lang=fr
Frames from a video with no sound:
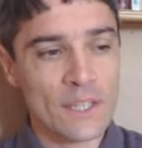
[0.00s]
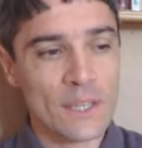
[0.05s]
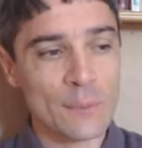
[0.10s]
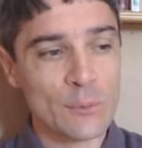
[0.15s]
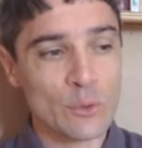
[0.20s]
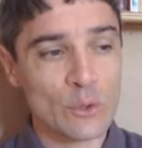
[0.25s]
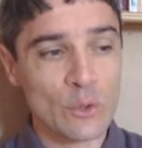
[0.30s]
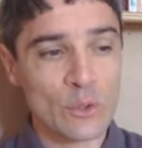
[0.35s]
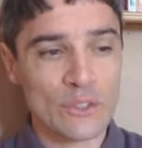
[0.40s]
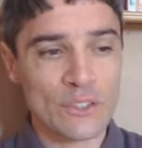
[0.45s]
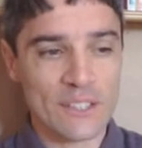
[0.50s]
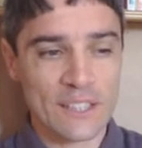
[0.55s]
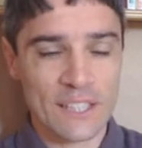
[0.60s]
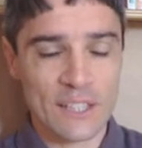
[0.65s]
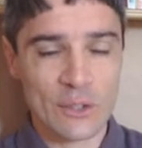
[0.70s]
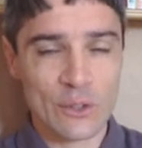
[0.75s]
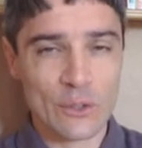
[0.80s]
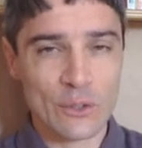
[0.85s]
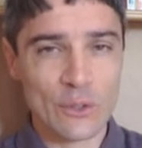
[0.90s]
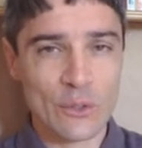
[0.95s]
est absurde, c'est
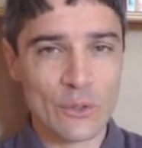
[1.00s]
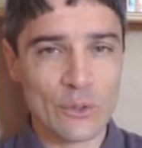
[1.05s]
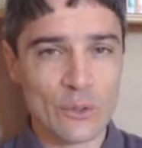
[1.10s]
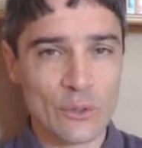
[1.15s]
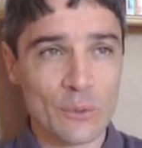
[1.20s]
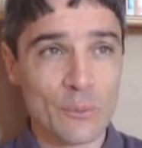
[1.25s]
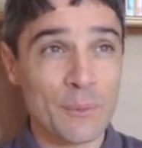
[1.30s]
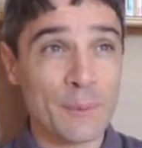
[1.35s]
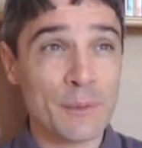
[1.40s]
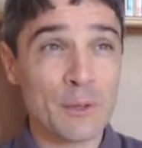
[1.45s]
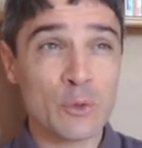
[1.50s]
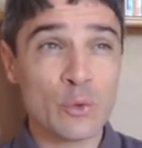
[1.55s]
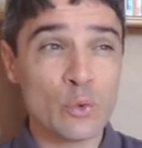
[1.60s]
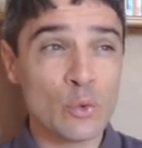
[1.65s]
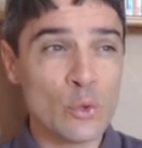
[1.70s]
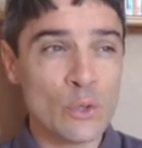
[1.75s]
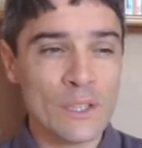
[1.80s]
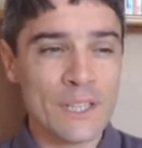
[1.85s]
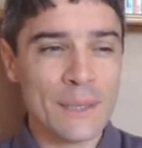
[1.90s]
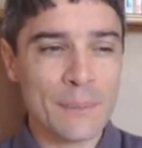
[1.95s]
quelque chose, mais tout
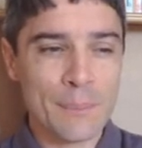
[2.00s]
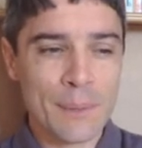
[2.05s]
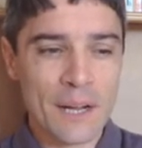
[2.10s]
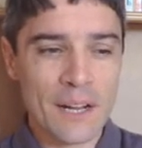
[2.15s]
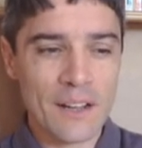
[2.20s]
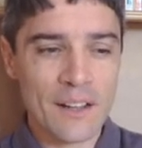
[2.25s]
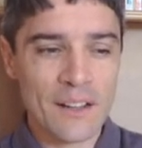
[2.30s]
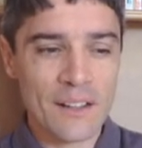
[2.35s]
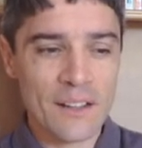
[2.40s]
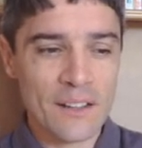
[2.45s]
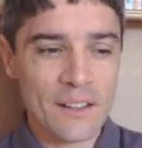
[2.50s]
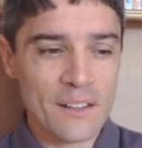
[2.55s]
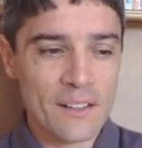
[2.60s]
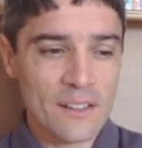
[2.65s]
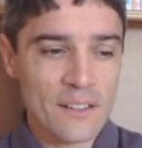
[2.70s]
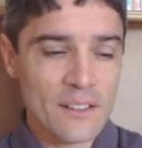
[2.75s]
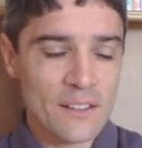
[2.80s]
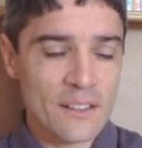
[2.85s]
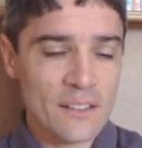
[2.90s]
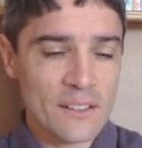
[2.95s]
ne l'est pas.
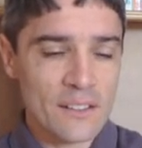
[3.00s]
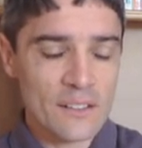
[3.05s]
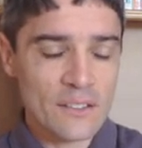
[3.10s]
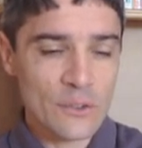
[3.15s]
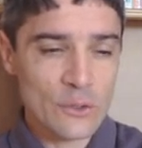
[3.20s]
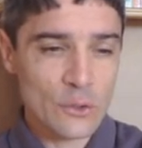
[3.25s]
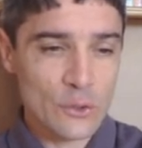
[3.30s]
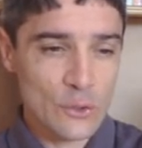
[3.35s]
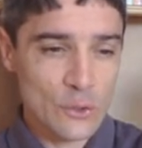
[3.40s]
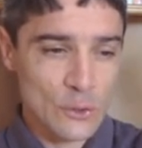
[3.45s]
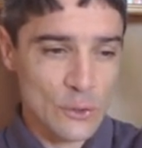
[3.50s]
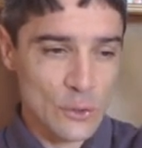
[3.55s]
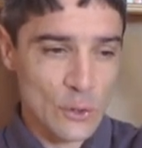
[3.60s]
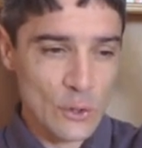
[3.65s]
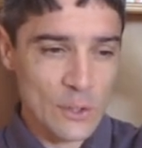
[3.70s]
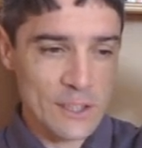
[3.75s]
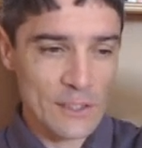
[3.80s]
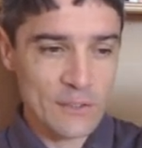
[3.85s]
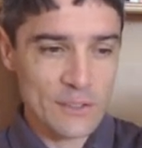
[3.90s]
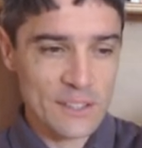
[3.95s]
Ce
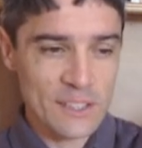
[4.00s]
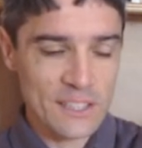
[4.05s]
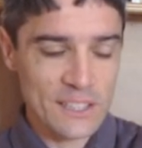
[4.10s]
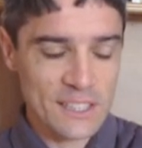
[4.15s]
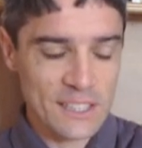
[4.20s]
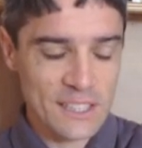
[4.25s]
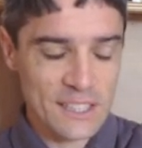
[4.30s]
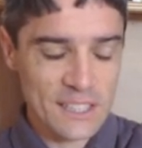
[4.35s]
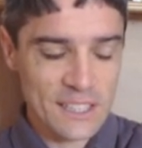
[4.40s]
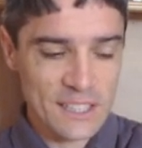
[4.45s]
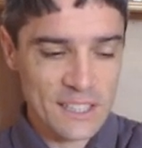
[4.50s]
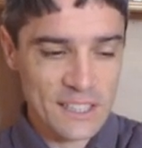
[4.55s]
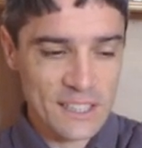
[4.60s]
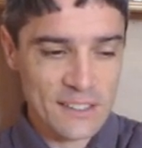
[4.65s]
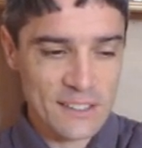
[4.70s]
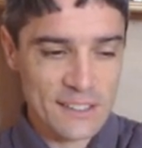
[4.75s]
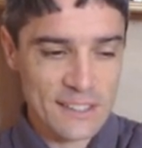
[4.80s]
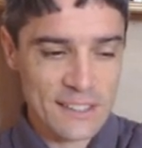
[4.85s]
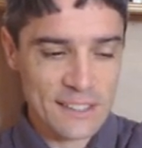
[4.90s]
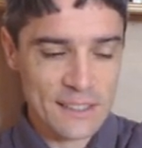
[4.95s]
qui vient crier
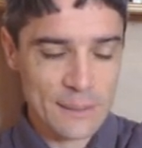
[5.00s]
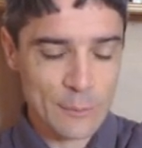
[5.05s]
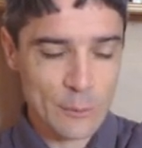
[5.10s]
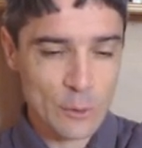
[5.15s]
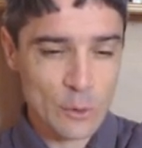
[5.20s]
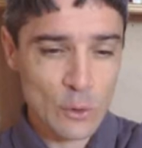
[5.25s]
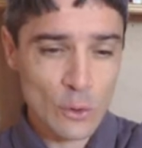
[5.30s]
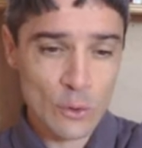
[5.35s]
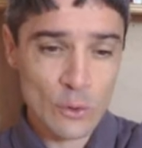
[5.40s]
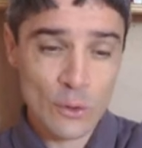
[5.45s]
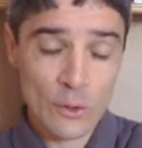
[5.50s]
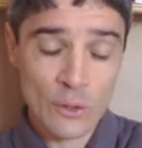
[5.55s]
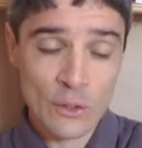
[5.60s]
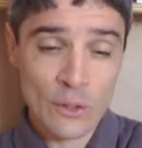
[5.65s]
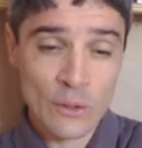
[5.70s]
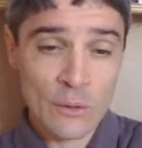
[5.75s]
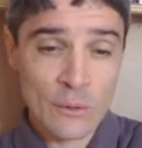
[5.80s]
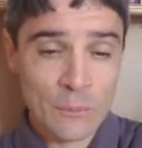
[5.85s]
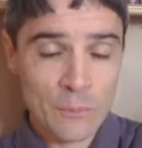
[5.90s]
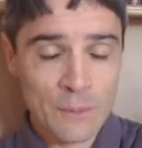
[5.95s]
c'est absurde,
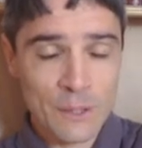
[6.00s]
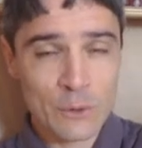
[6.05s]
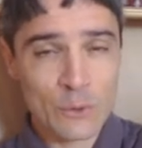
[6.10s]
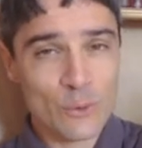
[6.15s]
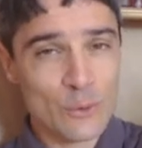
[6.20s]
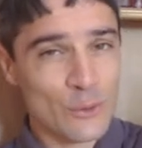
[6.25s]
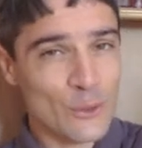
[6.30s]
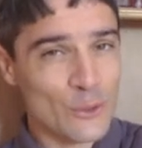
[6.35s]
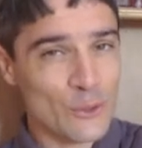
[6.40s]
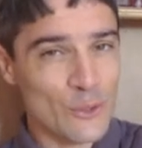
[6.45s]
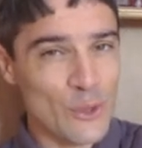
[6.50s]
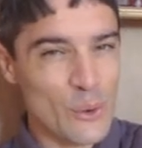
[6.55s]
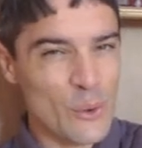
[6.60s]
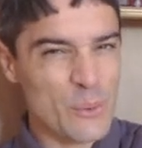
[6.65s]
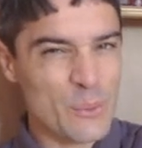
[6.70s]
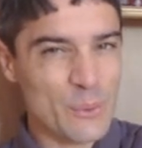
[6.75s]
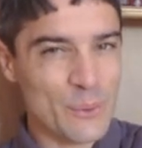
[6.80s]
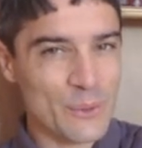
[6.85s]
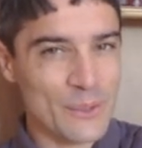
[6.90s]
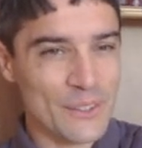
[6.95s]
met du sens dans le
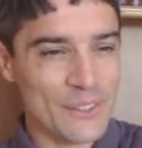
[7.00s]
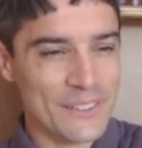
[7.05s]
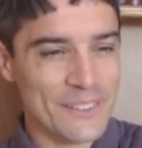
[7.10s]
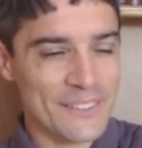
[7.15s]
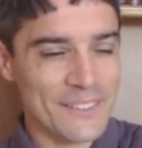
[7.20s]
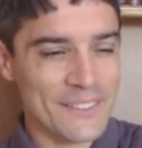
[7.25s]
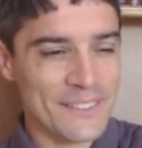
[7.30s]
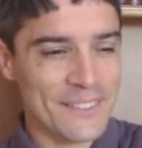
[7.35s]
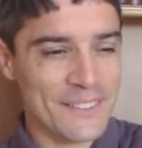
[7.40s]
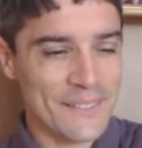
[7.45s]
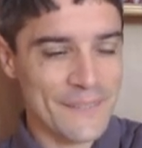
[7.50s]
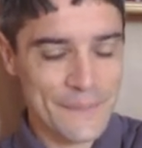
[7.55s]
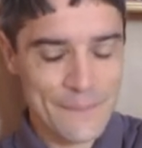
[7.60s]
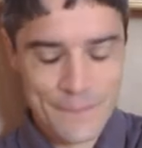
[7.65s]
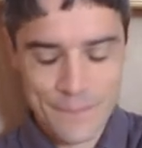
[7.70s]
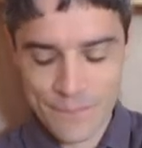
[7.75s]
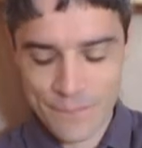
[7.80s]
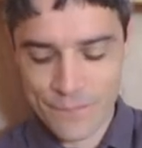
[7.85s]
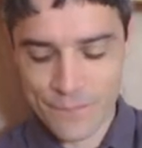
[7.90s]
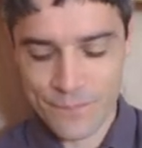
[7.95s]
monde.
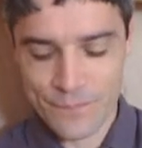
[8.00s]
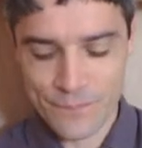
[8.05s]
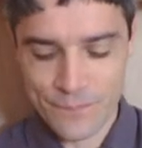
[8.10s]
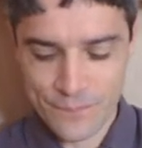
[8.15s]
Hmm.